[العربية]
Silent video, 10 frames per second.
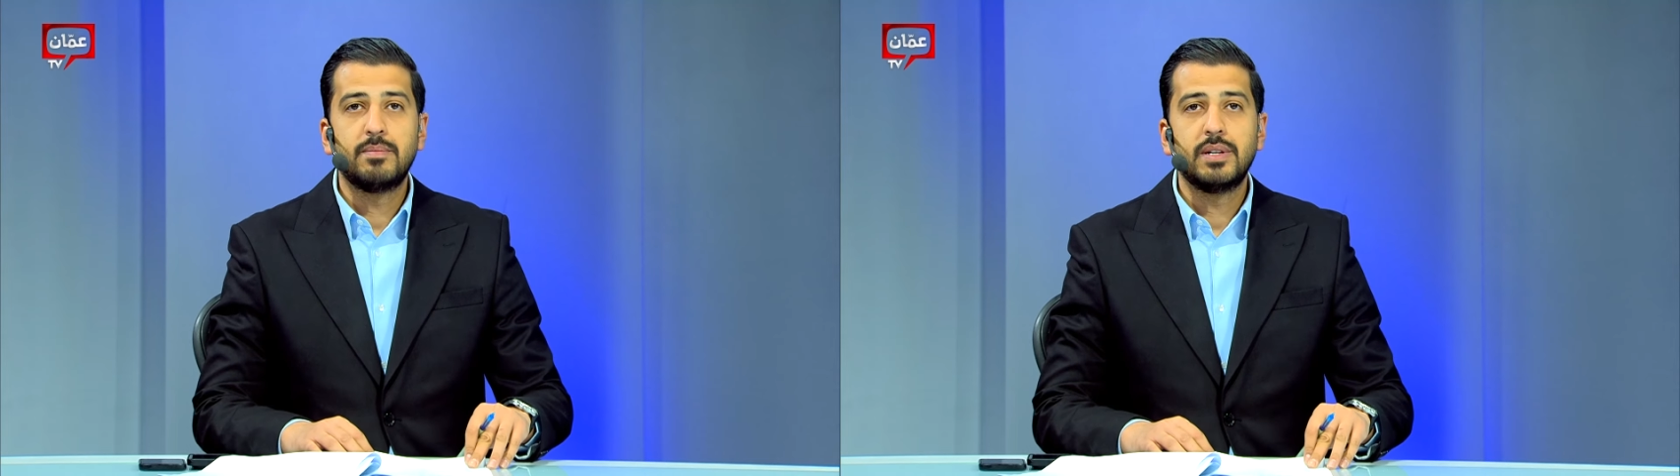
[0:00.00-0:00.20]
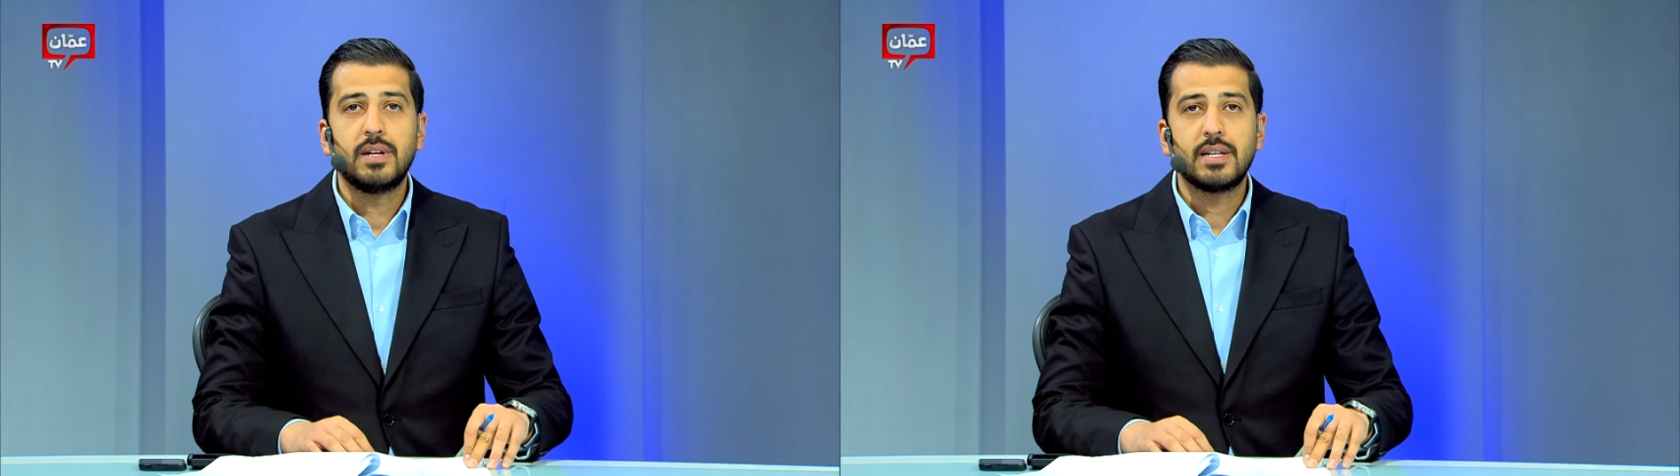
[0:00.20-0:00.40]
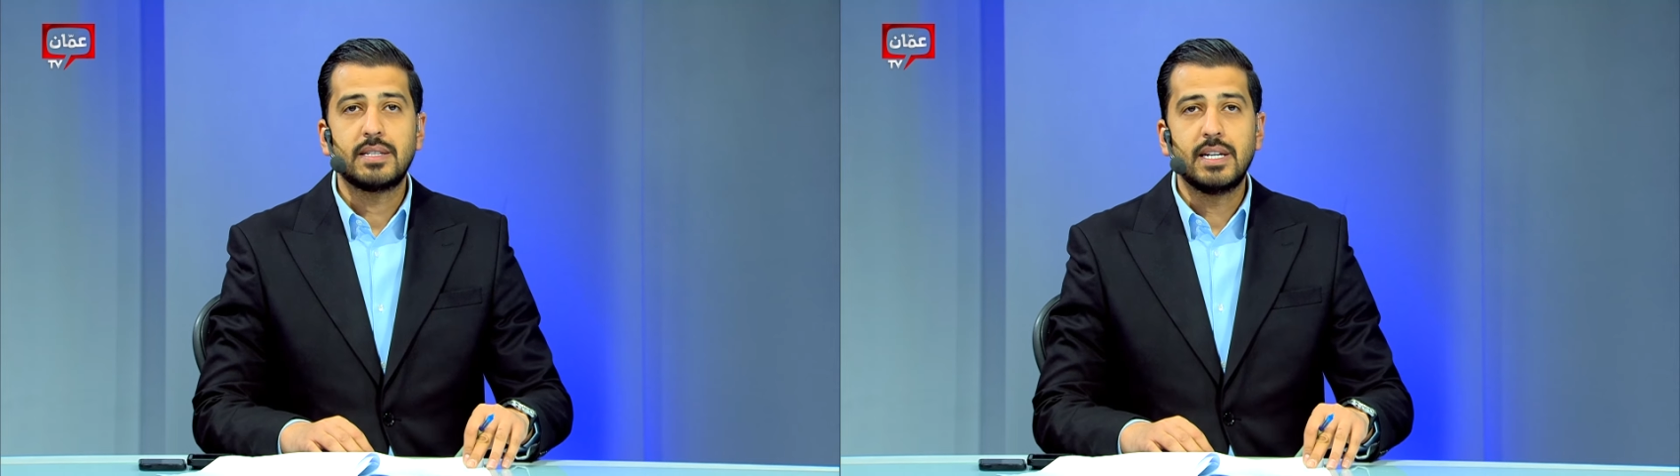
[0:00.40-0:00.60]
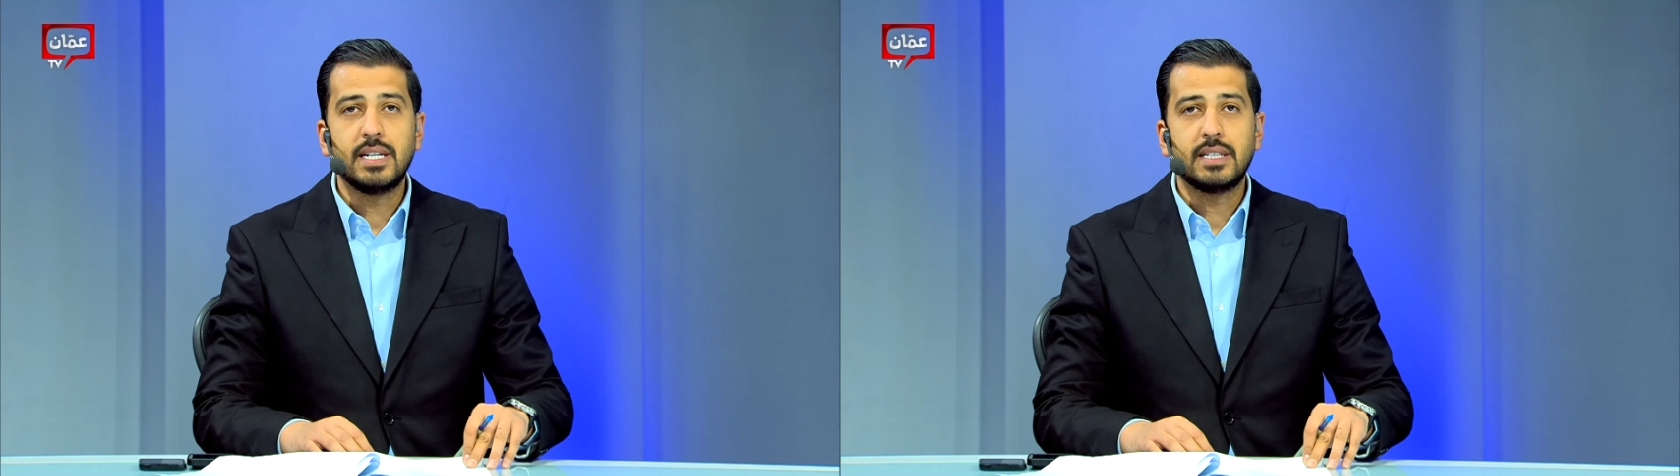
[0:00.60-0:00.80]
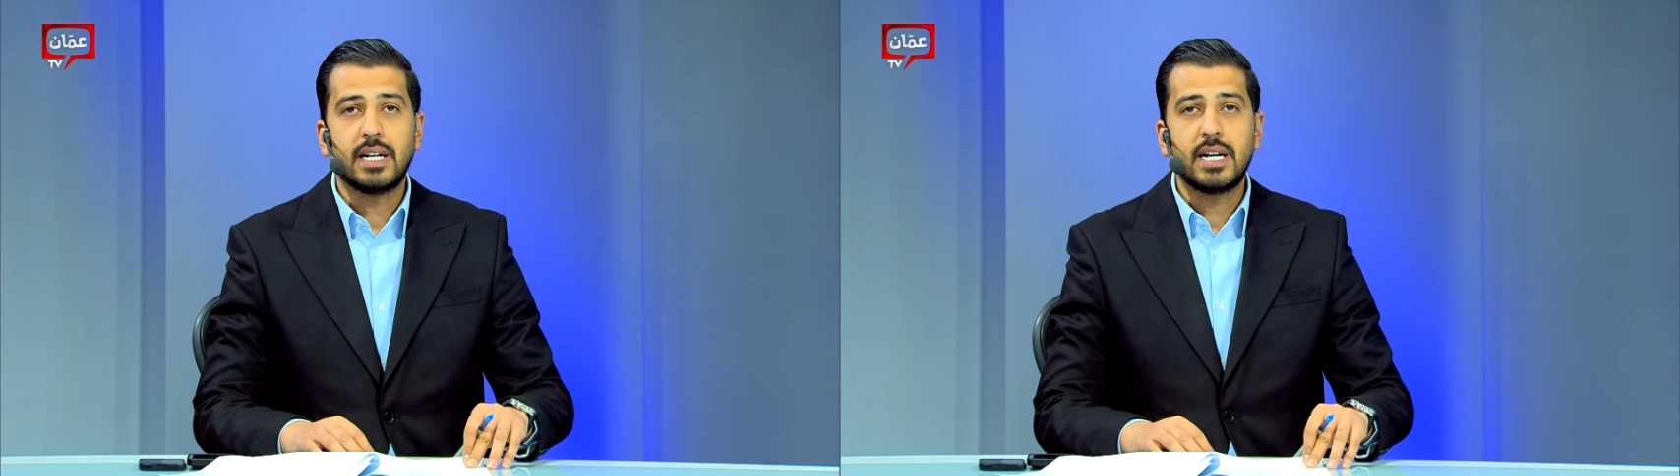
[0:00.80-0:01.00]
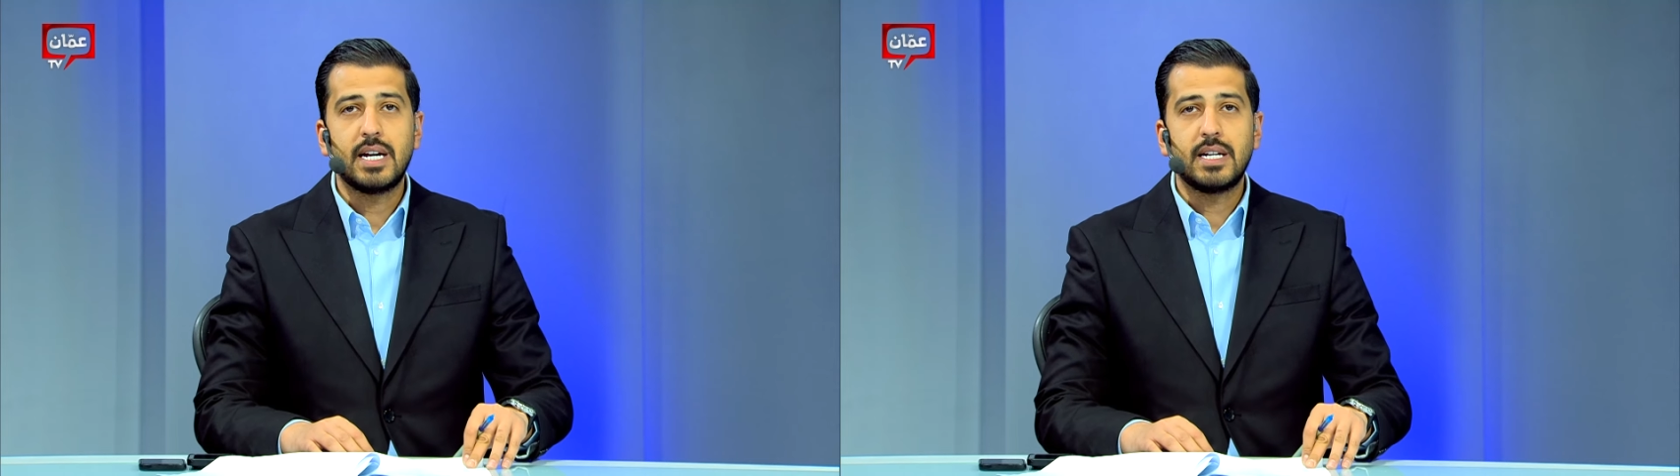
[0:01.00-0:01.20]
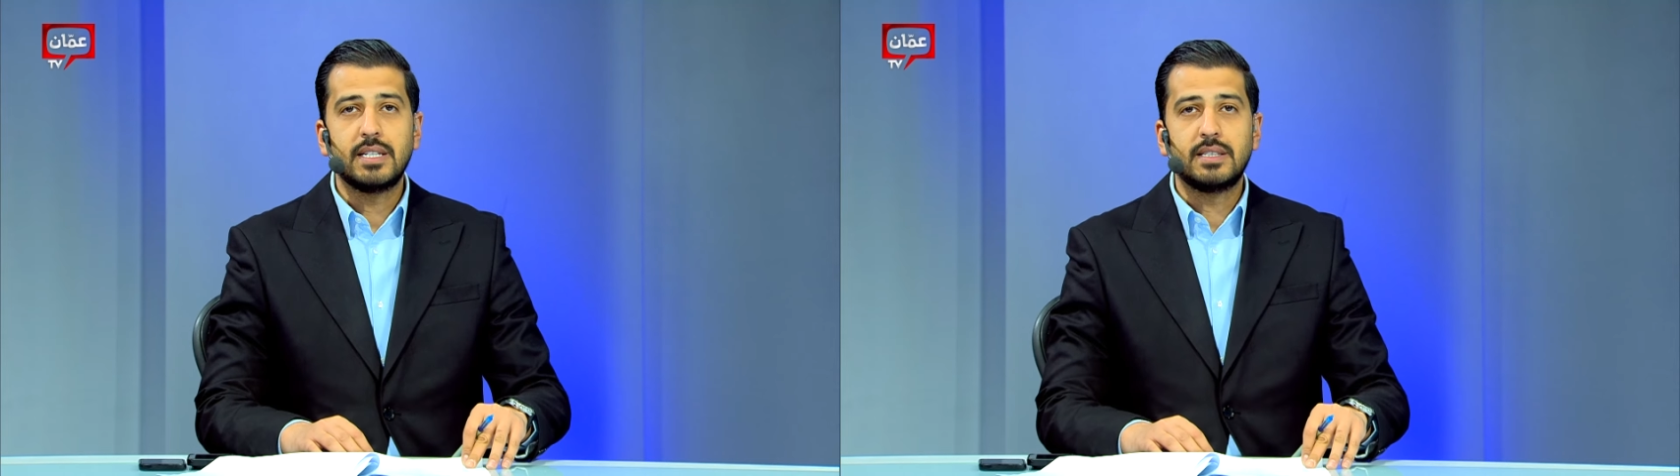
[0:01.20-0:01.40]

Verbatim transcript: بالسيد علاء